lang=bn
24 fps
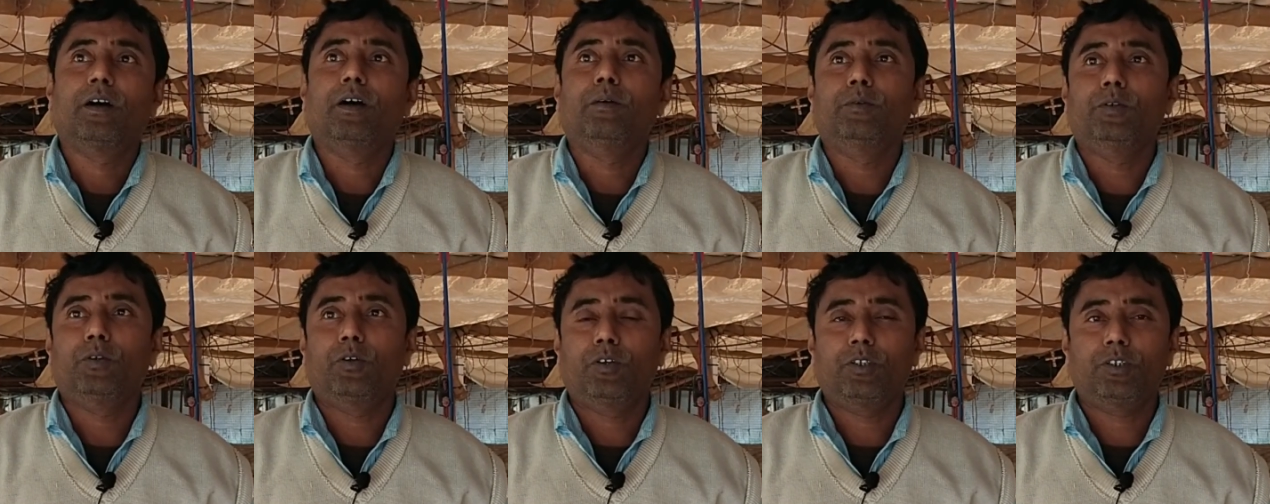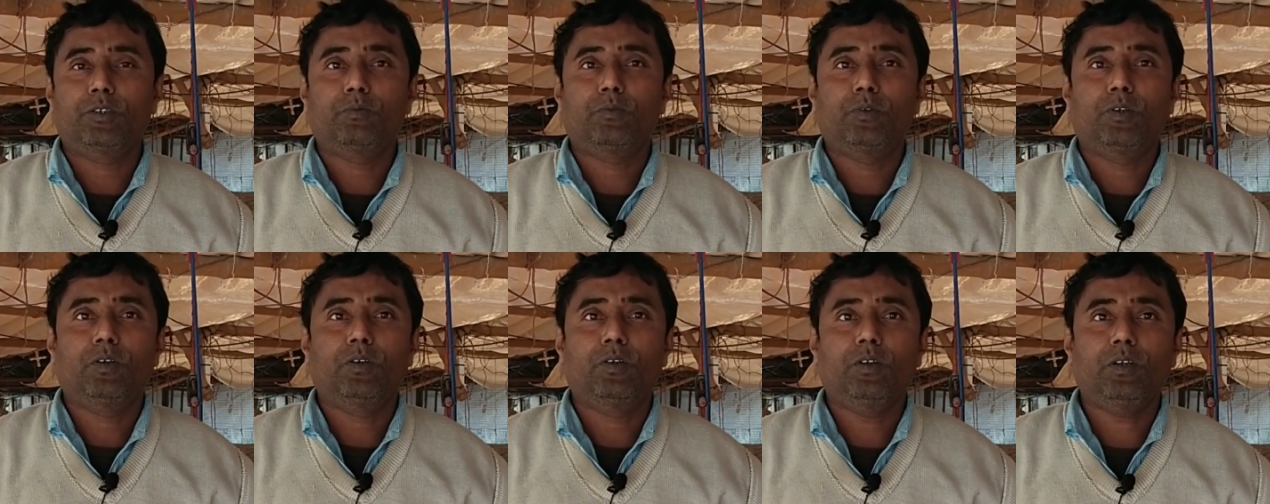আমি নরেশ
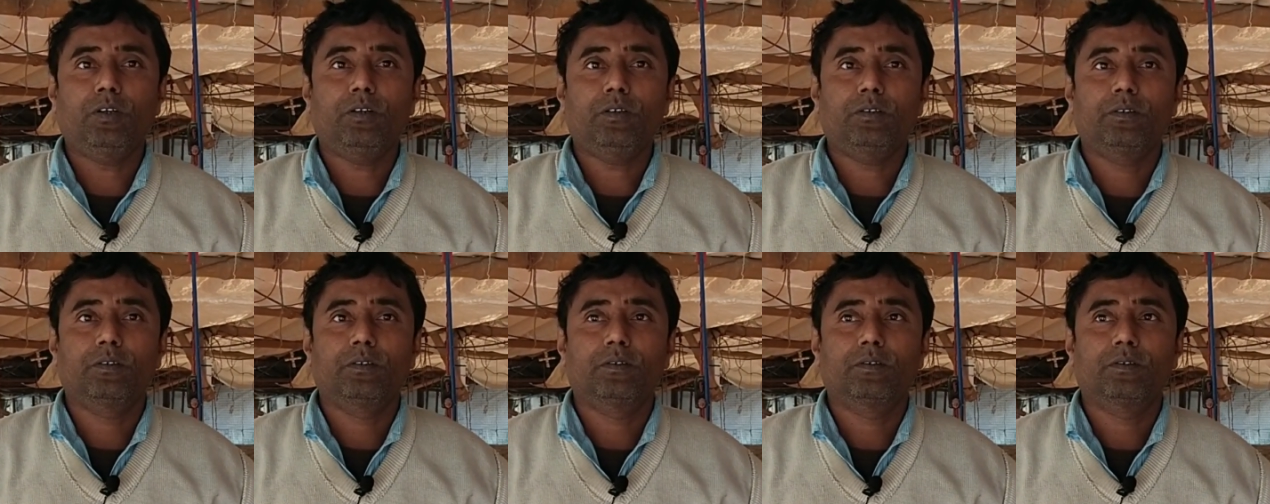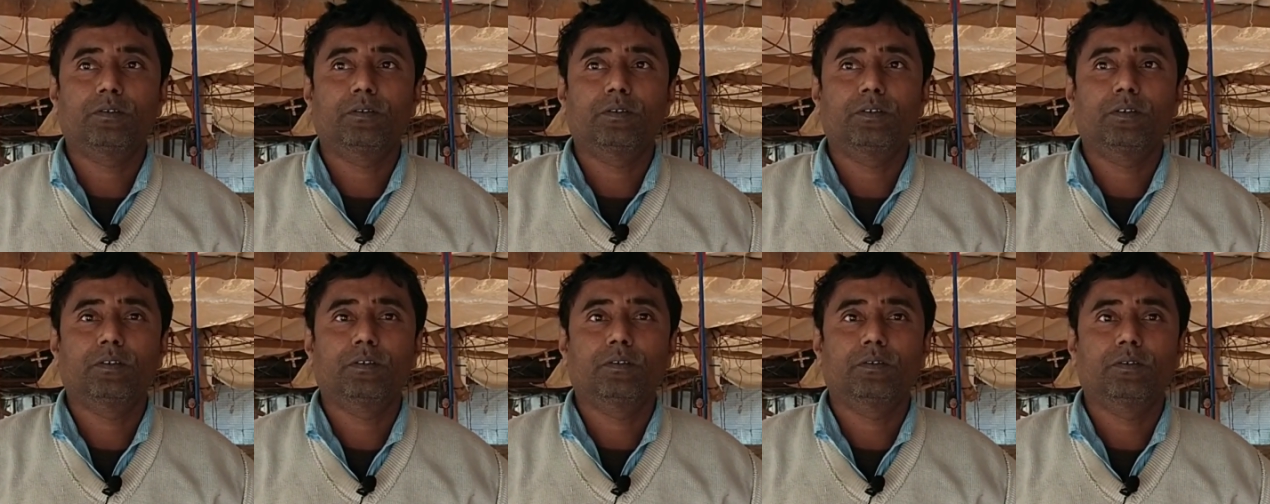মণ্ডল
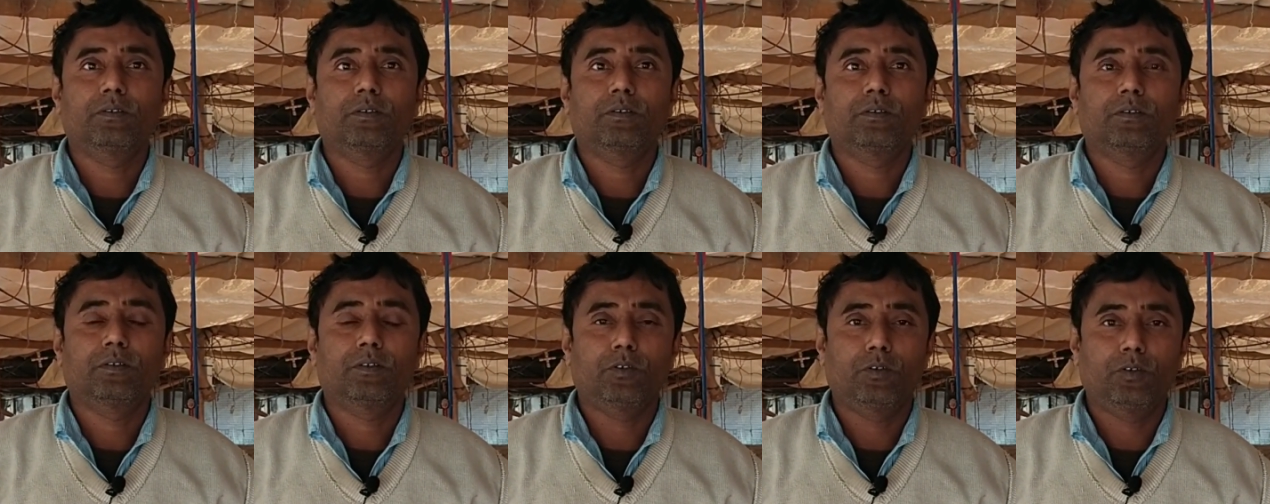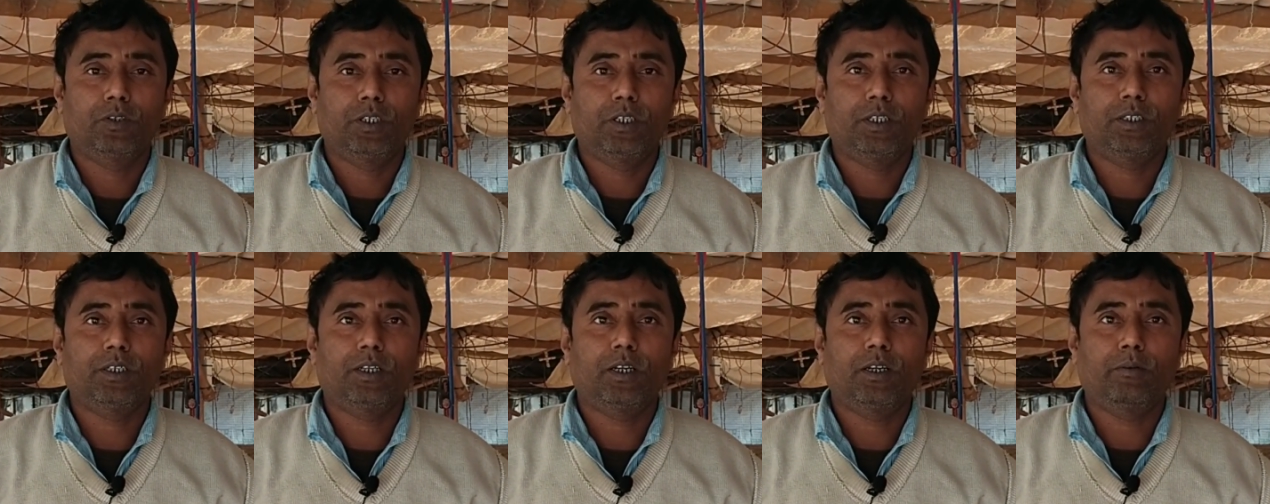
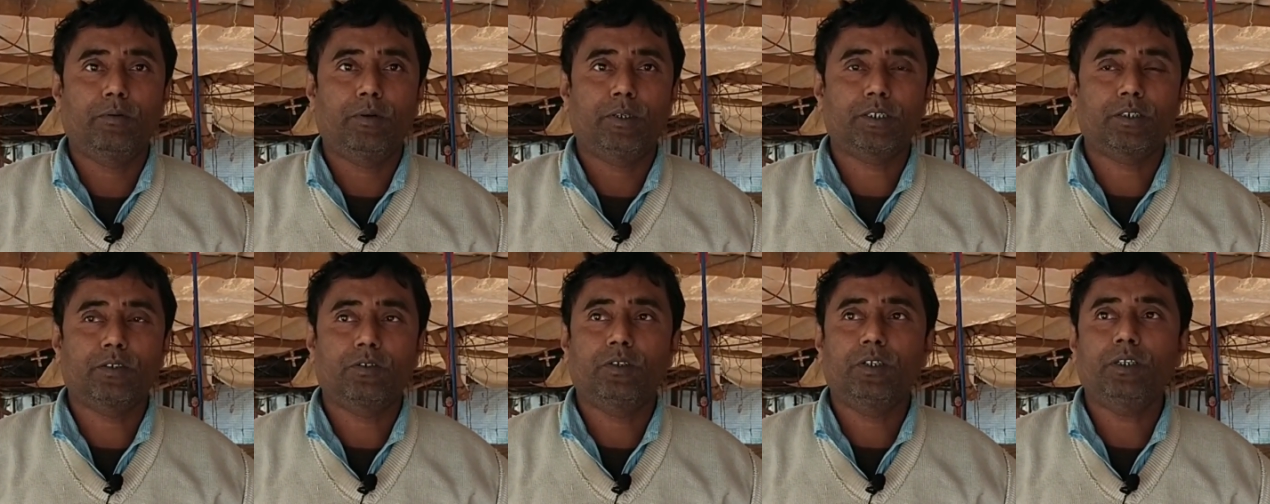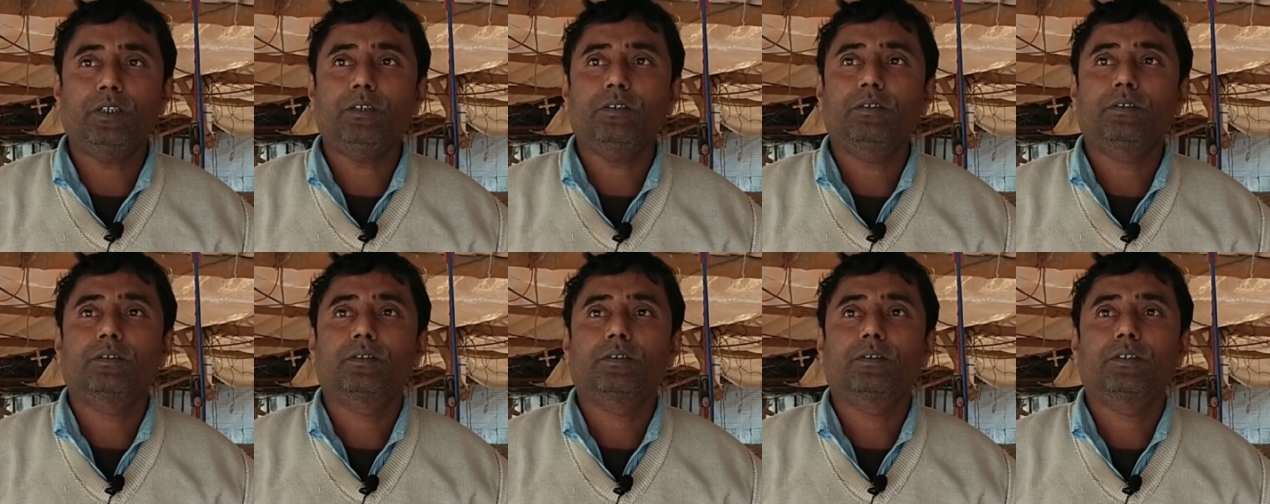নদিয়া জেলায় বাস করি
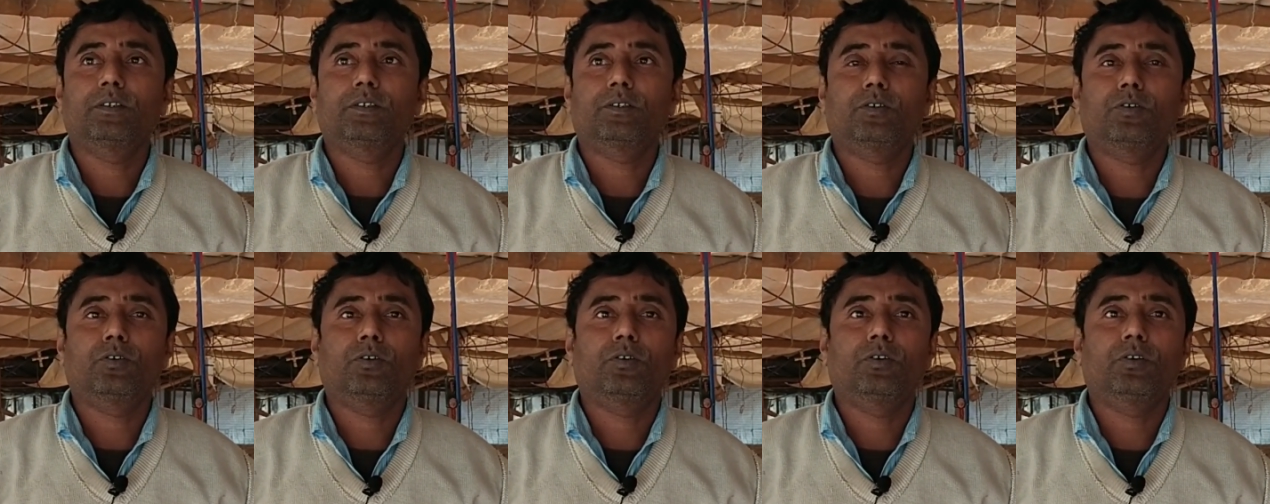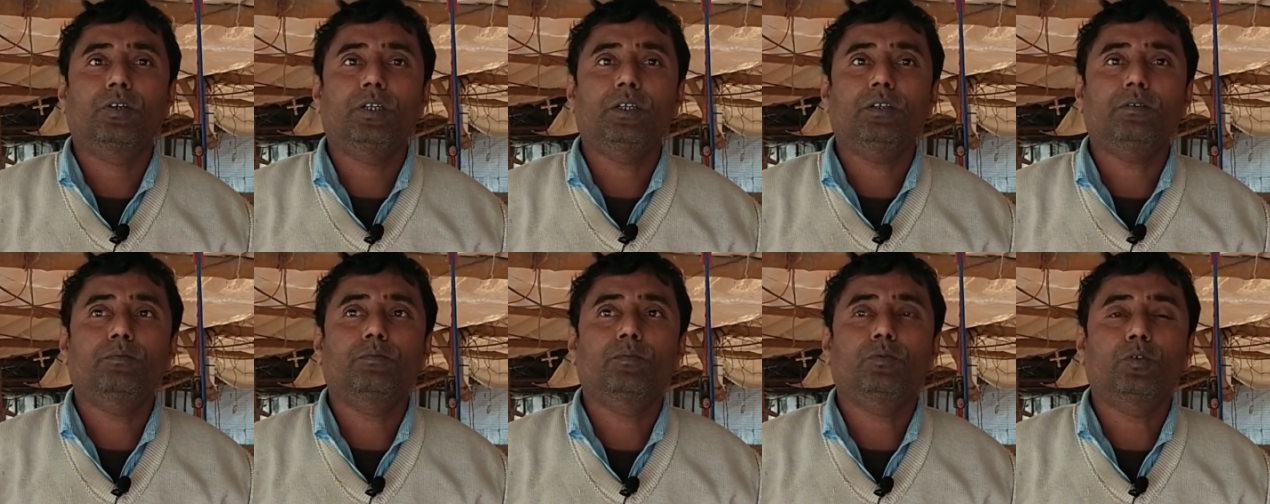
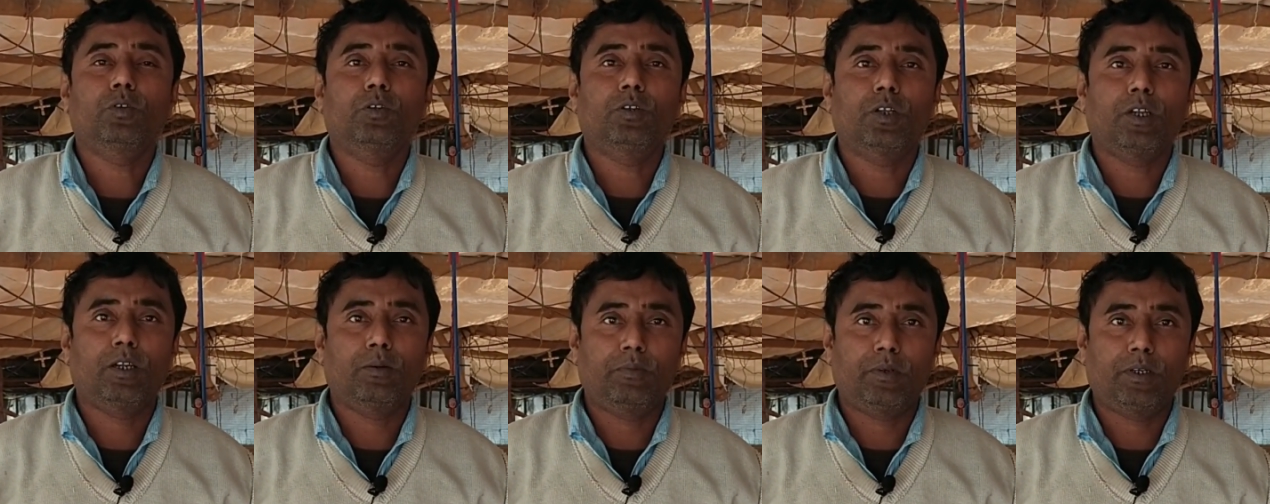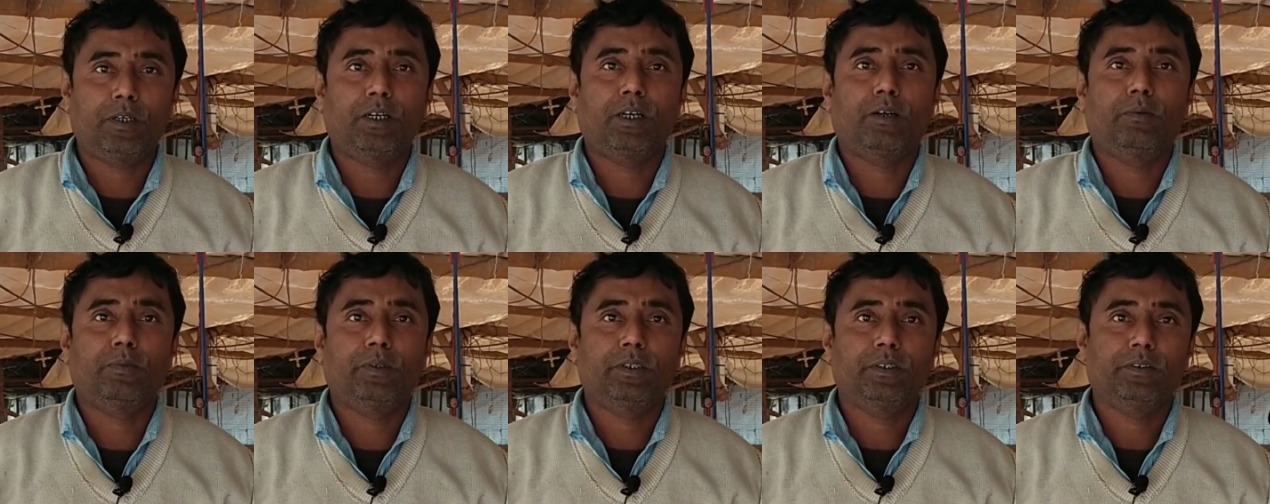কৃষ্ণনগরের ফুলতলাপাড়া
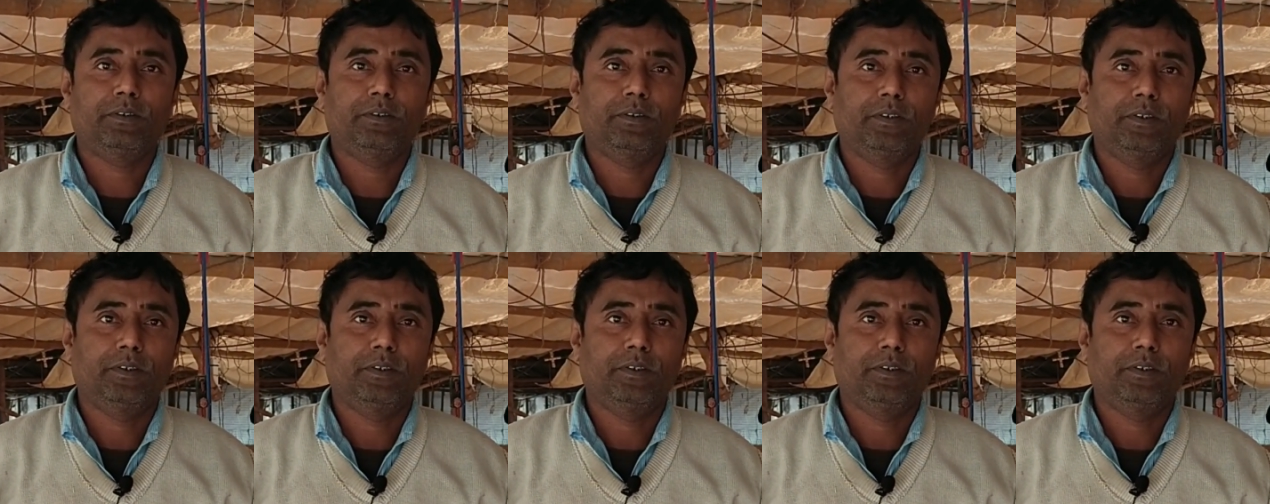গ্রামে